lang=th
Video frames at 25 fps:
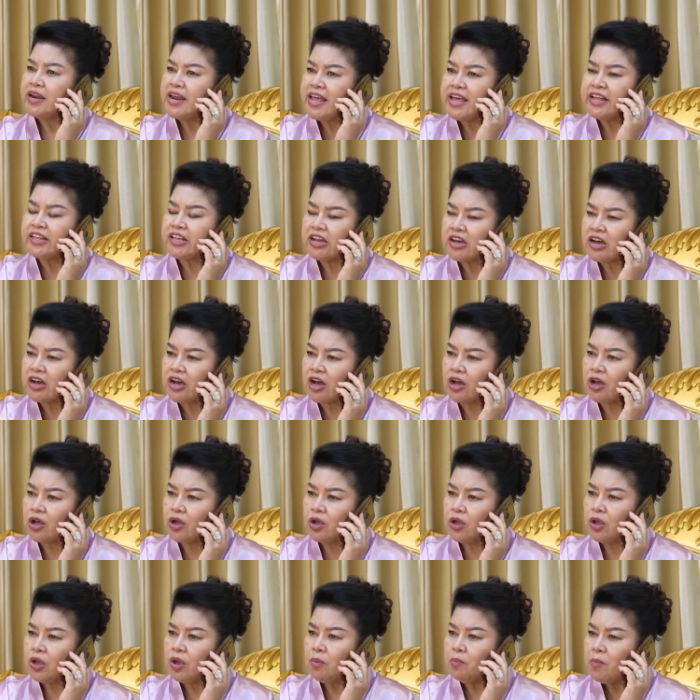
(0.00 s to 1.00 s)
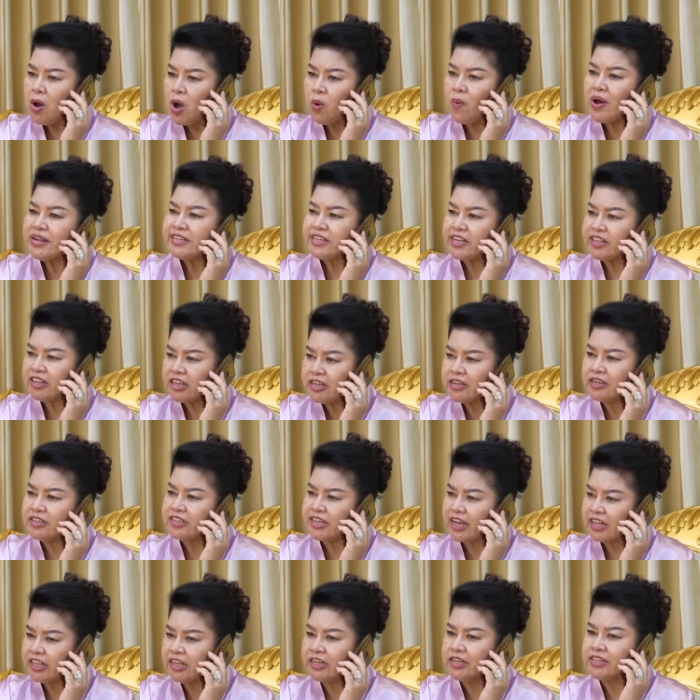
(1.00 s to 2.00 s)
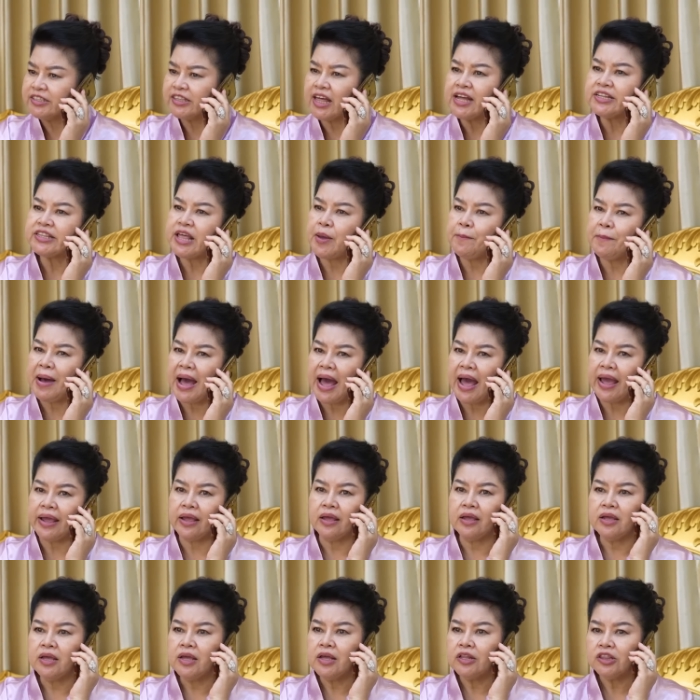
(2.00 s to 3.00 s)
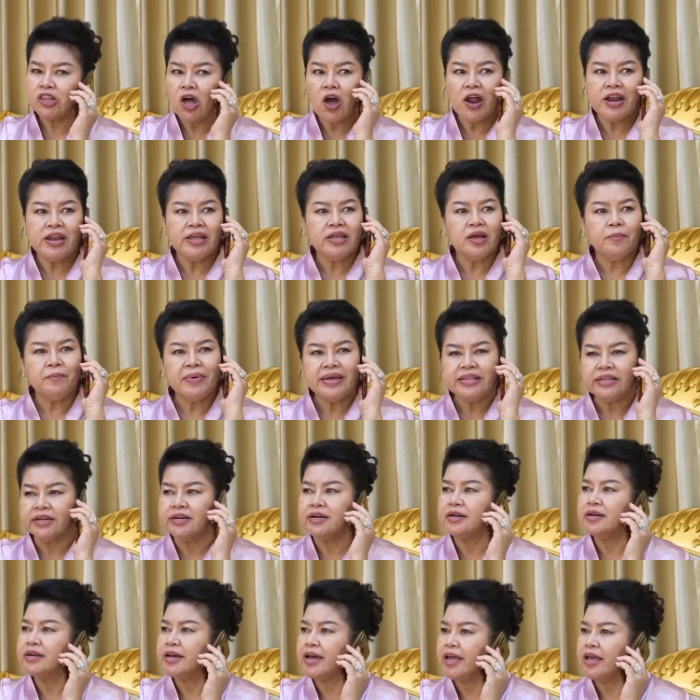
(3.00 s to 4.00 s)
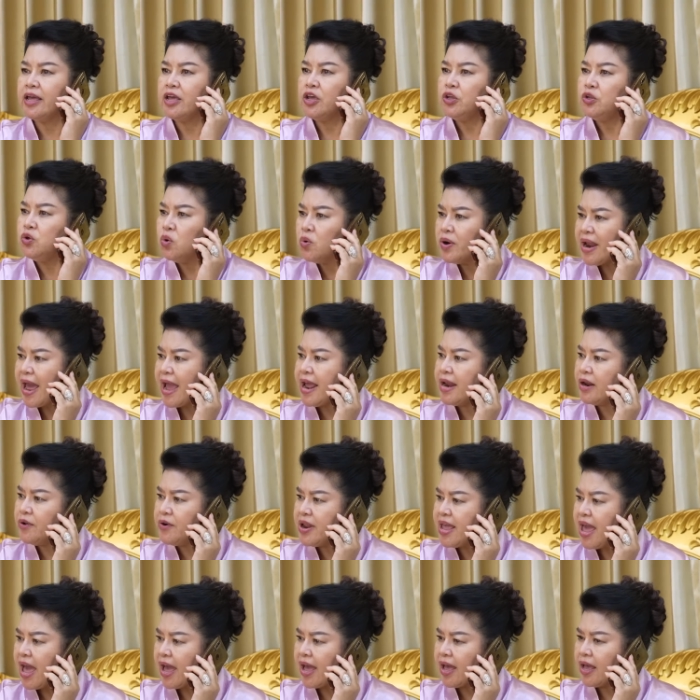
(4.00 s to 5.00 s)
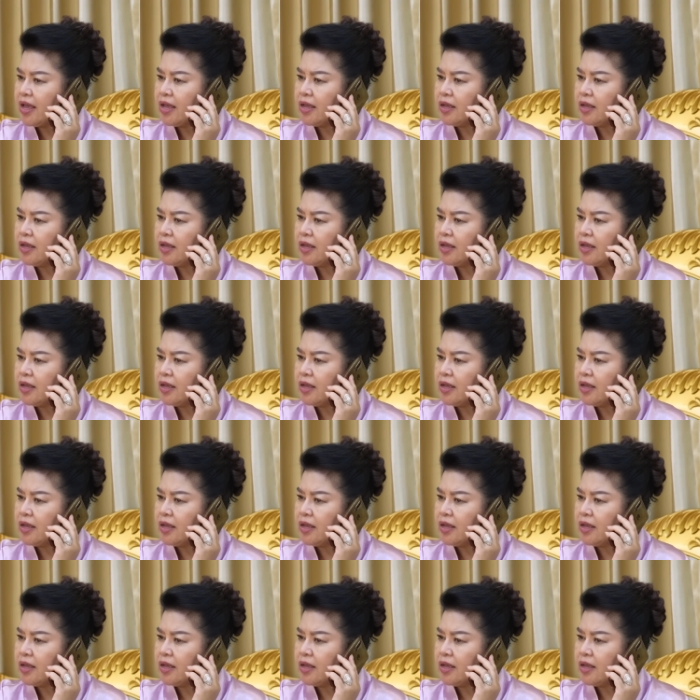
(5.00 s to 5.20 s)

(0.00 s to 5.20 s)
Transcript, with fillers: นี่เธอ บอกว่าจะถึงจะถึงตั้งแต่บ่าย ตอนนี้ยังไม่ถึงเลย อยู่ไหนแล้วเนี่ย